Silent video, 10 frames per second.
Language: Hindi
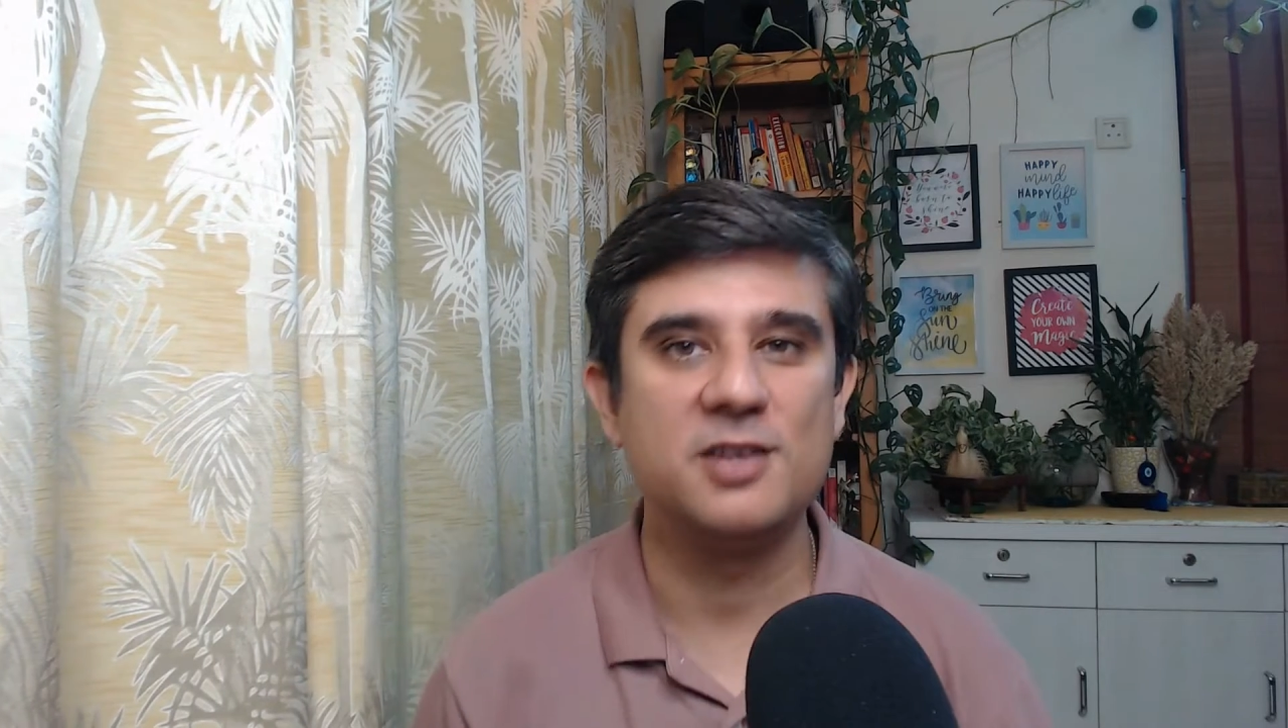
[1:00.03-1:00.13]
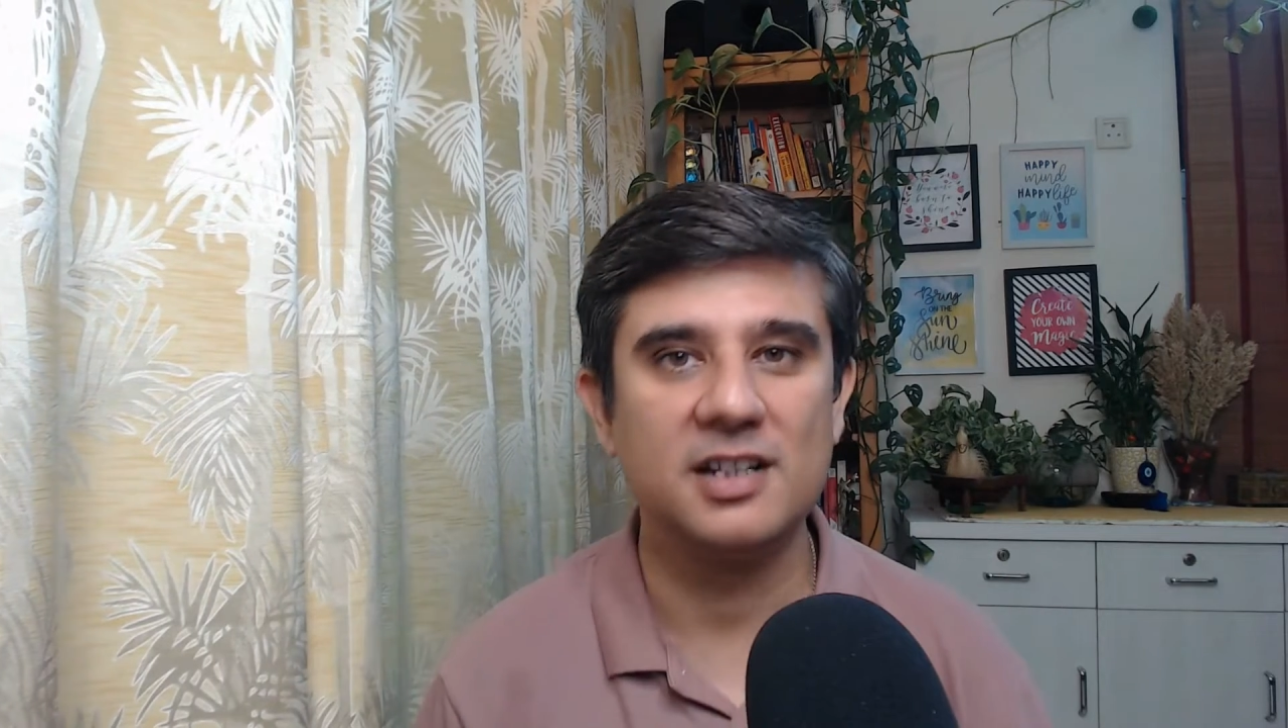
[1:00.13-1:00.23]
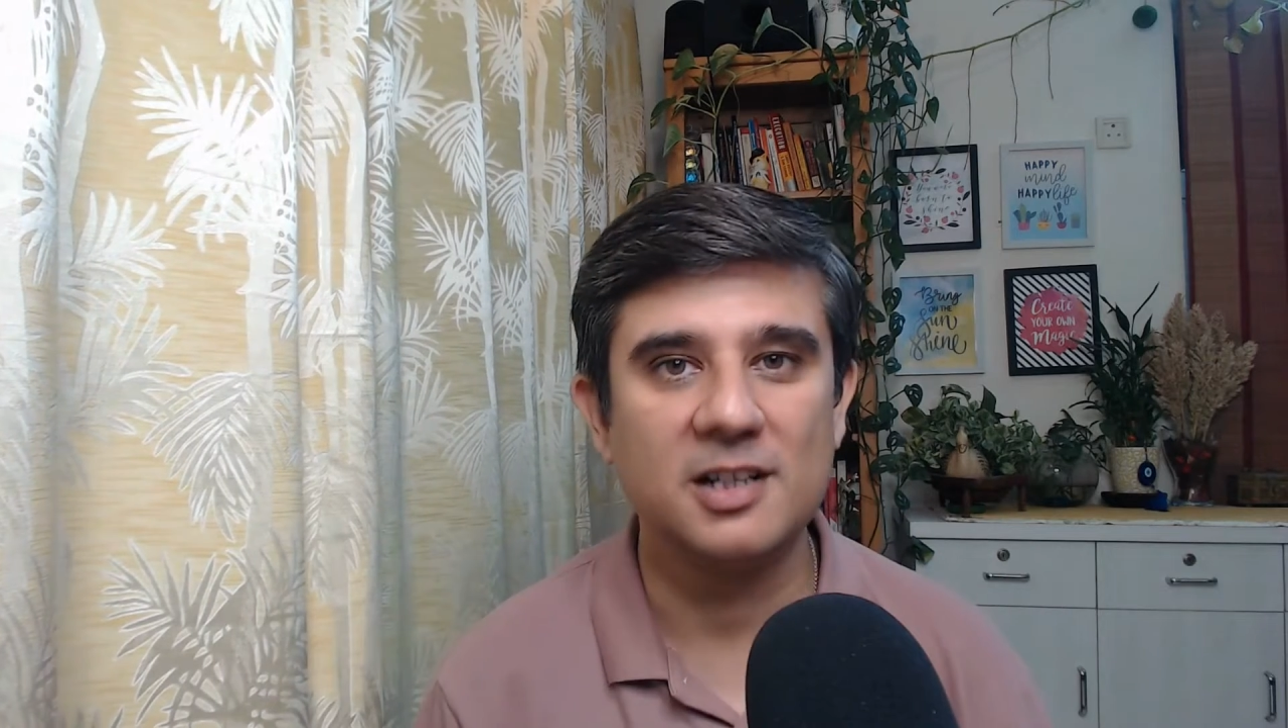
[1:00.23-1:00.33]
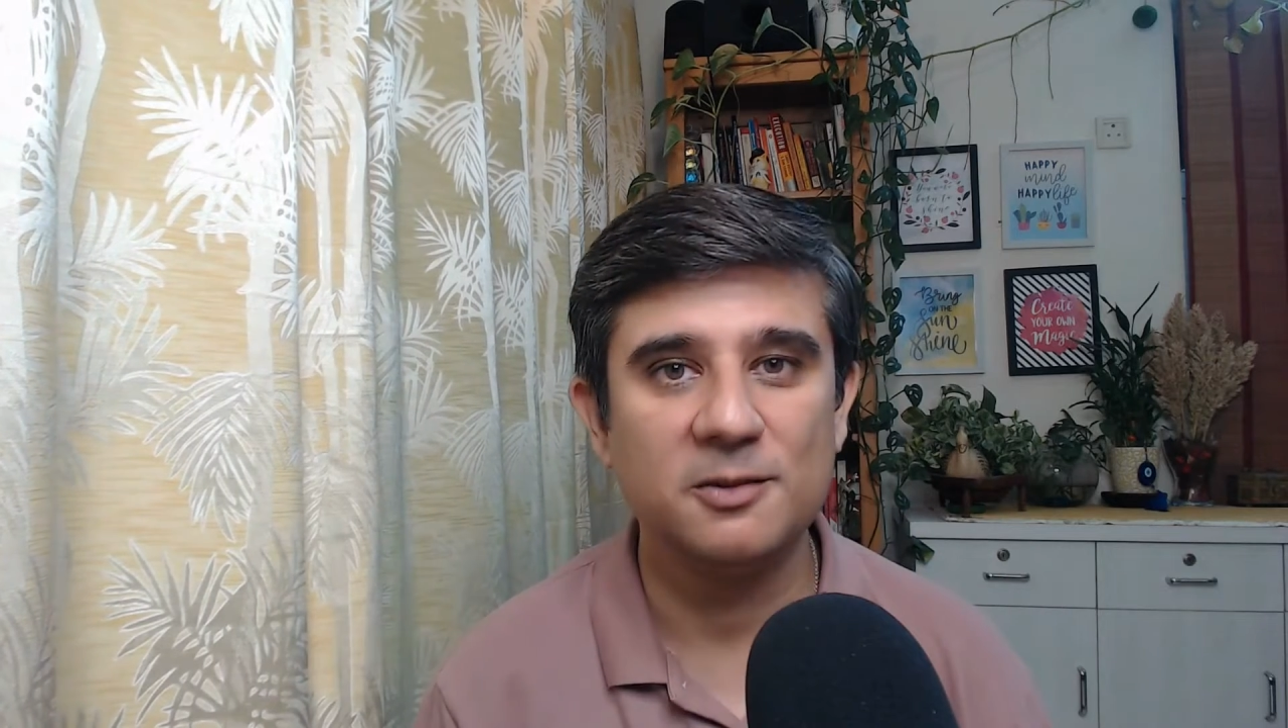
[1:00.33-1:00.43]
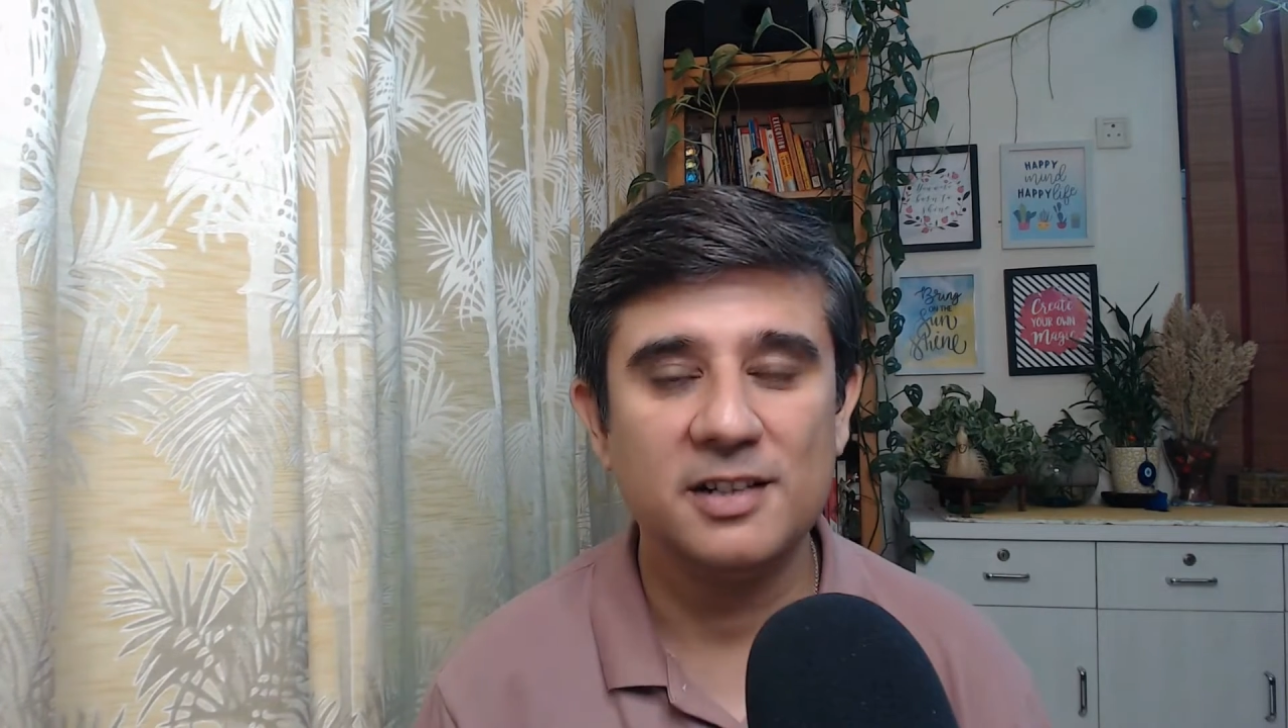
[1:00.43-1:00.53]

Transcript: हो जाता